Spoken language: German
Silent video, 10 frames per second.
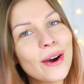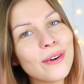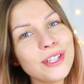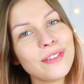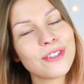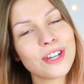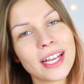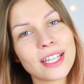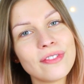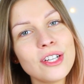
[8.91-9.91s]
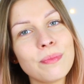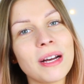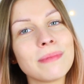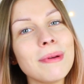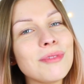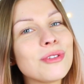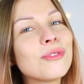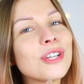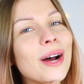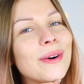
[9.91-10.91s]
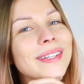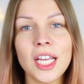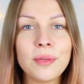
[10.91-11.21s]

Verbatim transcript: und ich wünsche euch jetzt viel Spaß beim Zuschauen.